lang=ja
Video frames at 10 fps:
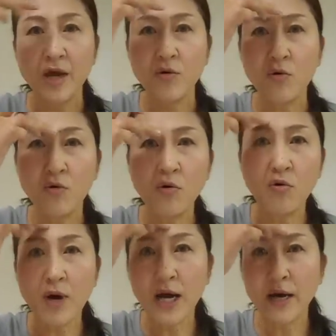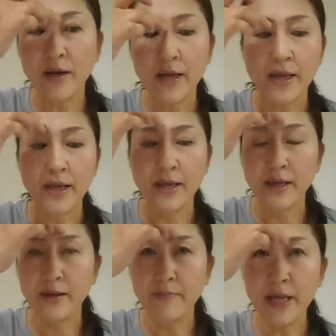ここは、
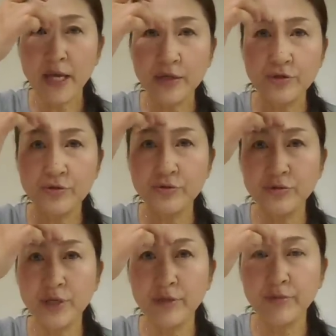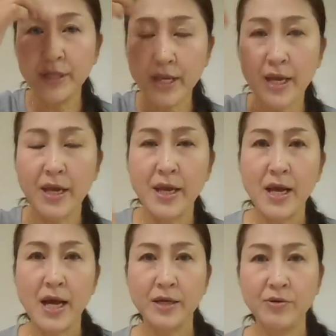えー、迷宮って言ってね、
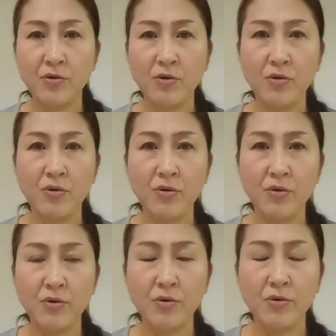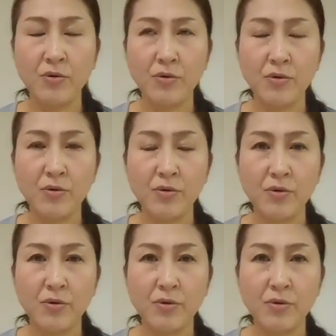あのー、
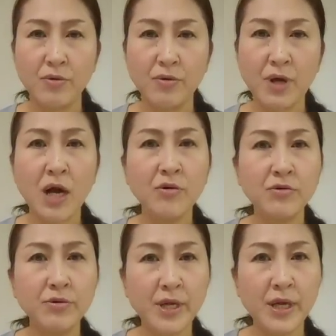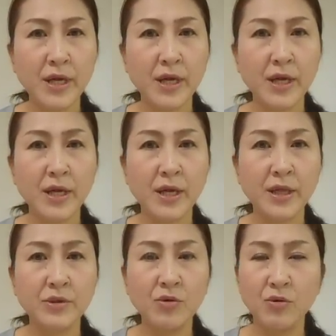顔のね、
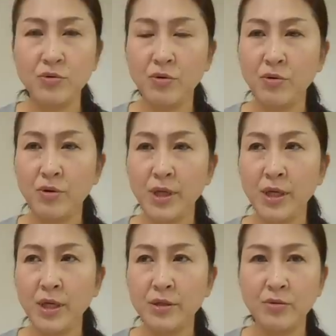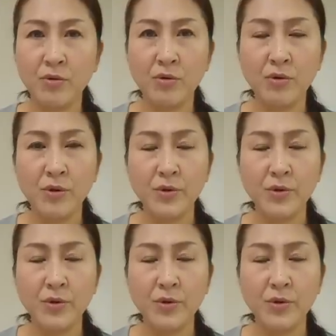えー、層の、えーと、